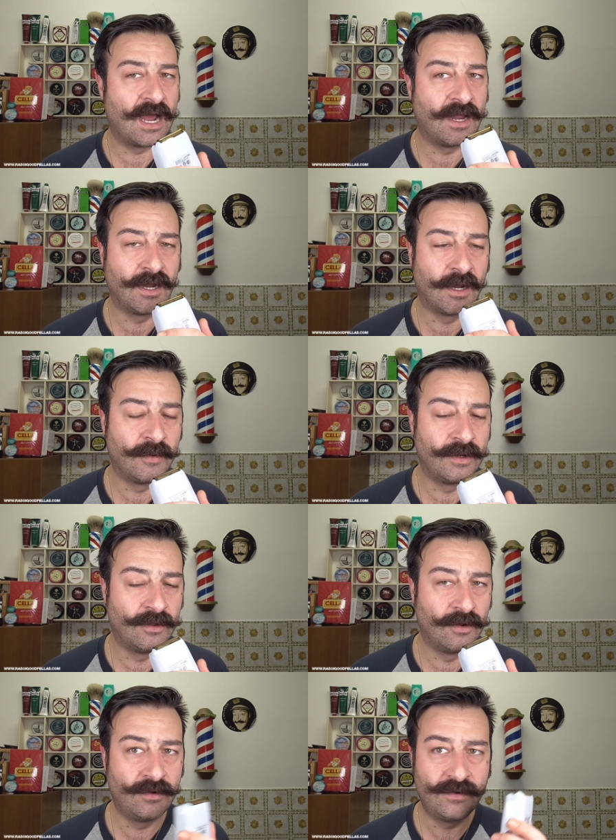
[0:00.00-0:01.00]
Hai
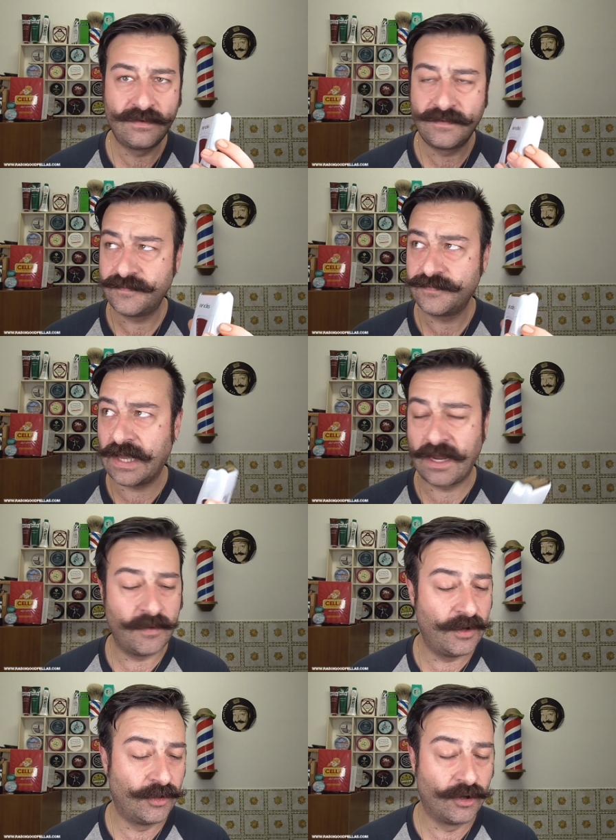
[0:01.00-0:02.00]
capito? Hai
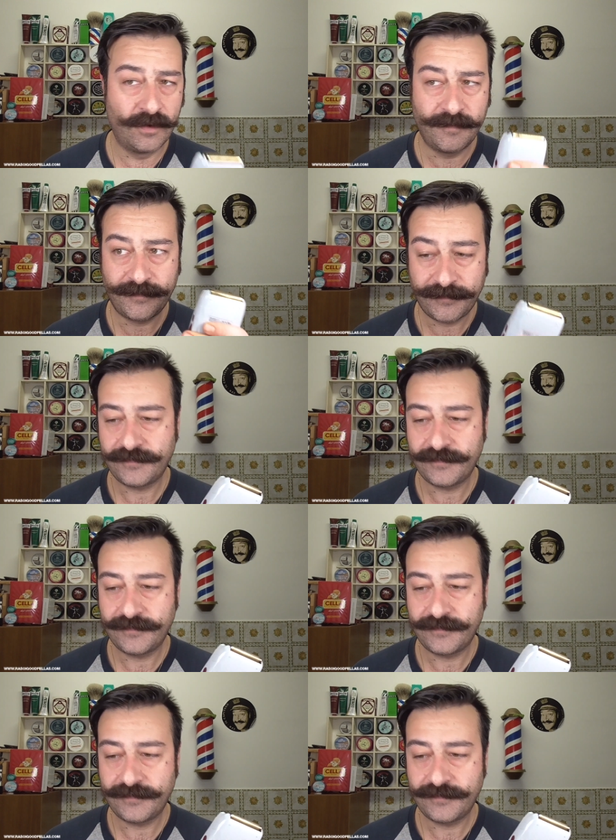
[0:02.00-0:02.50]
capito?